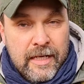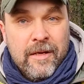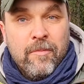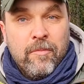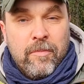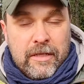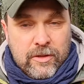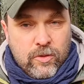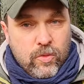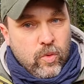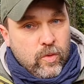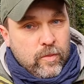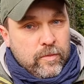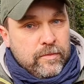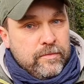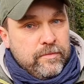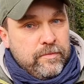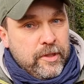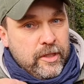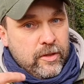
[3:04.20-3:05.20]
Потом
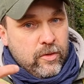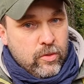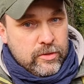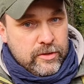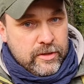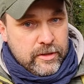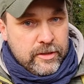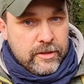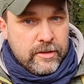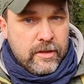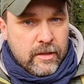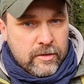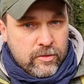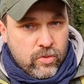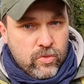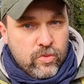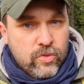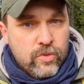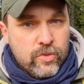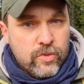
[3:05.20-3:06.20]
переход значит, на
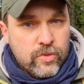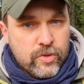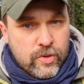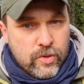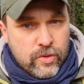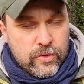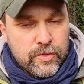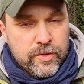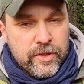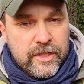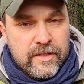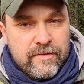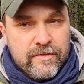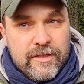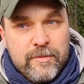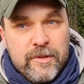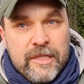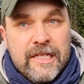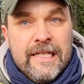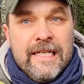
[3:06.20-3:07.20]
другую сторону реки
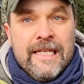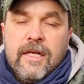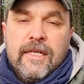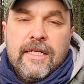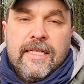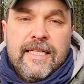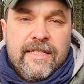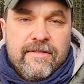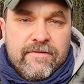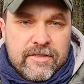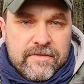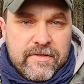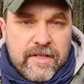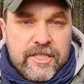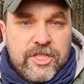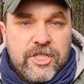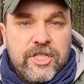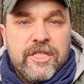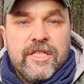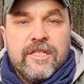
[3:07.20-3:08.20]
Выбье и
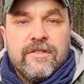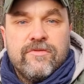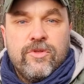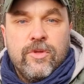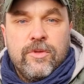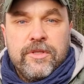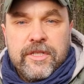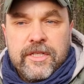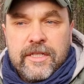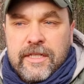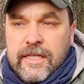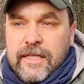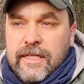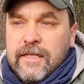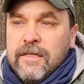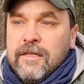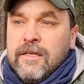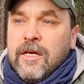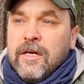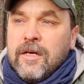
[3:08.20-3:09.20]
возвращение вдоль реки
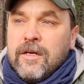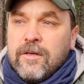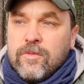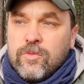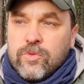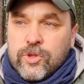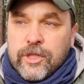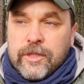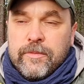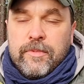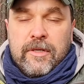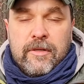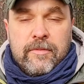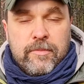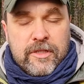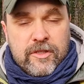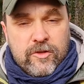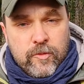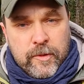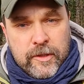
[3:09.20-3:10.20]
э, уже по
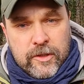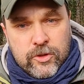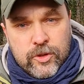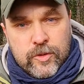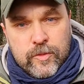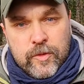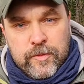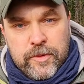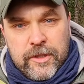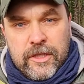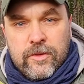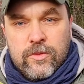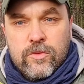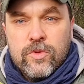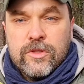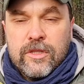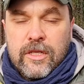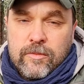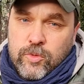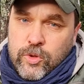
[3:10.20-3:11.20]
противоположному берегу
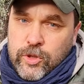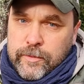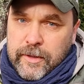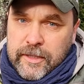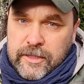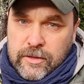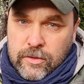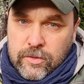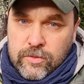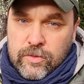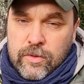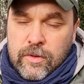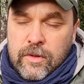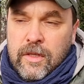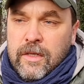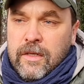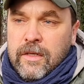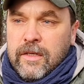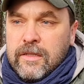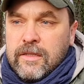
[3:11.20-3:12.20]
к тому же мосту.
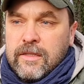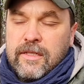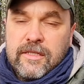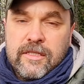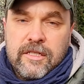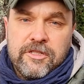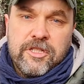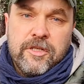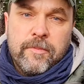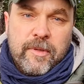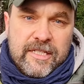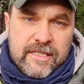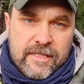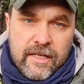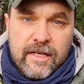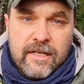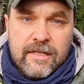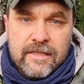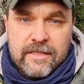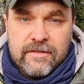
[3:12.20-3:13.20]
Это достаточно
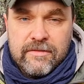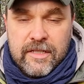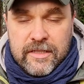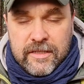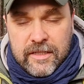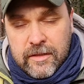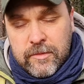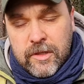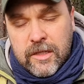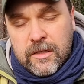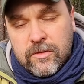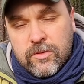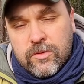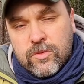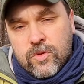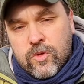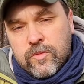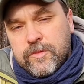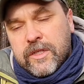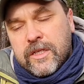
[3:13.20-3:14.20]
простая кольцевая схема, которая
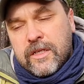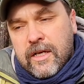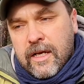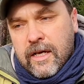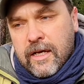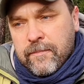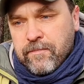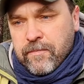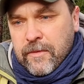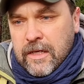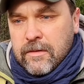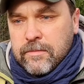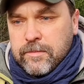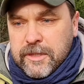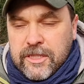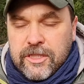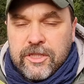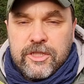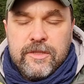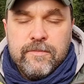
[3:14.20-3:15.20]
удобная для
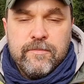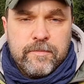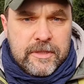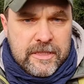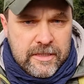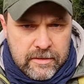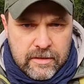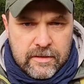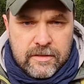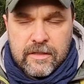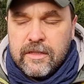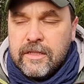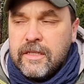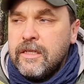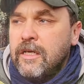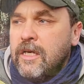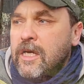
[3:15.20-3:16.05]
посетителей.